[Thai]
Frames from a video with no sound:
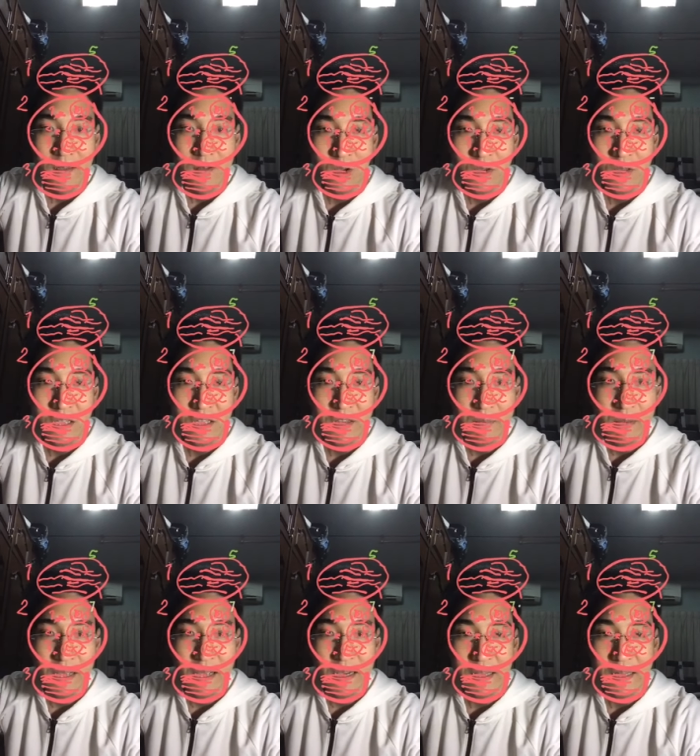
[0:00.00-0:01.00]
ท่อนนี้สิบ
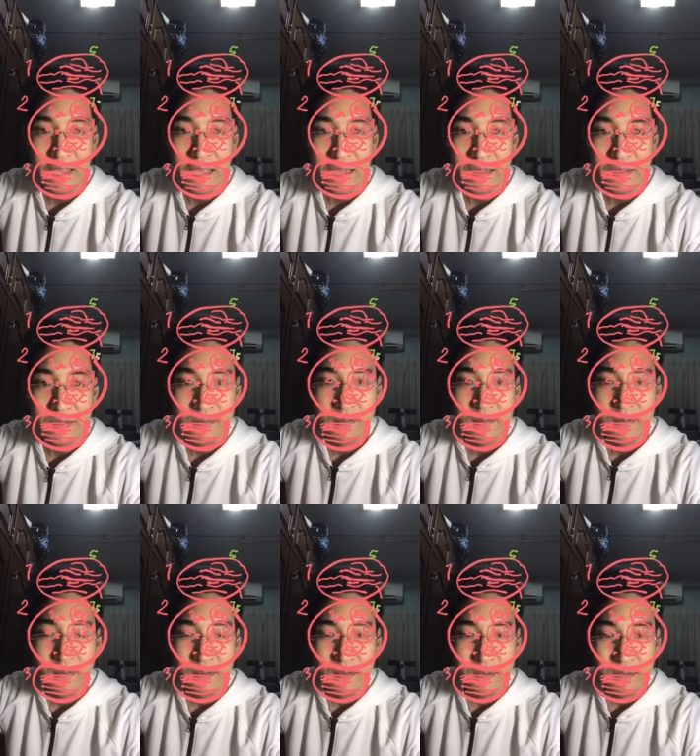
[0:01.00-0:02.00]
ห้าคะแนน
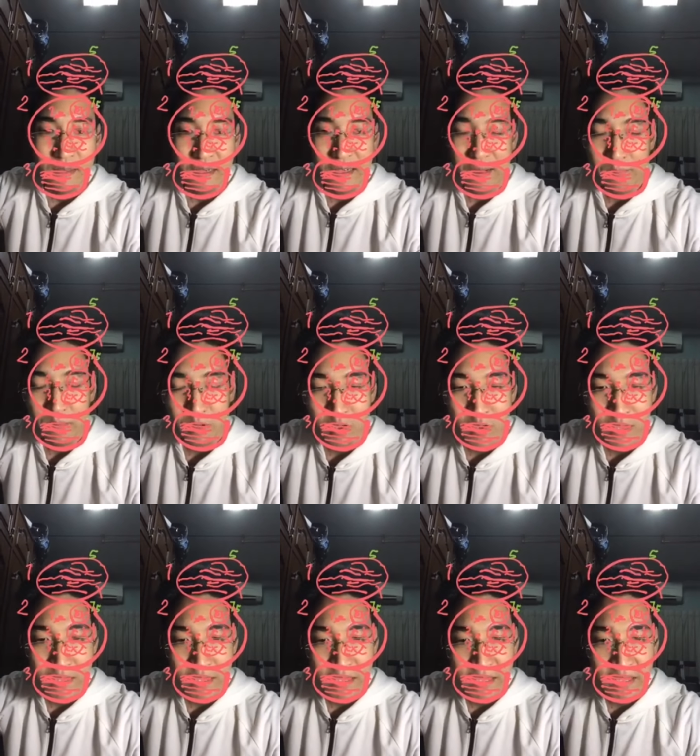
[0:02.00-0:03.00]
นะครับ ท่อน
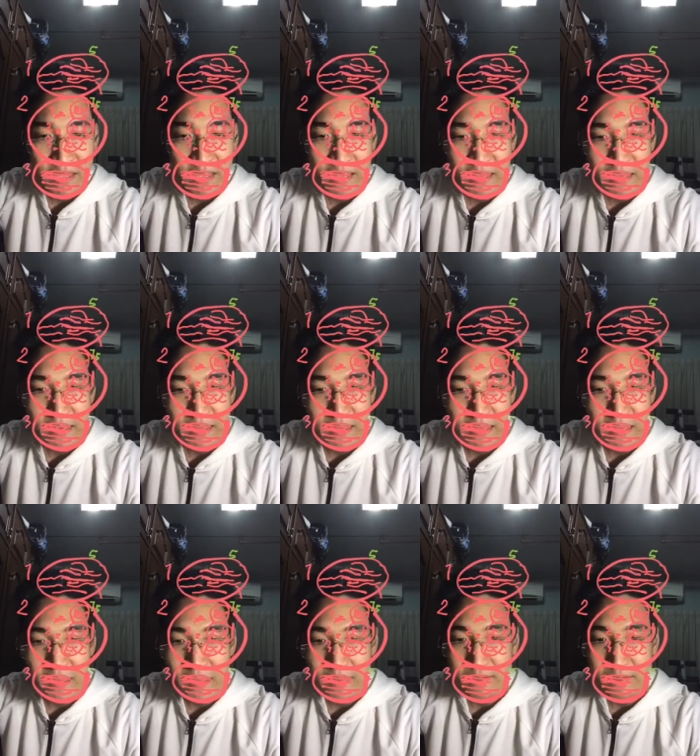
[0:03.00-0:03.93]
นี้ห้าคะแนน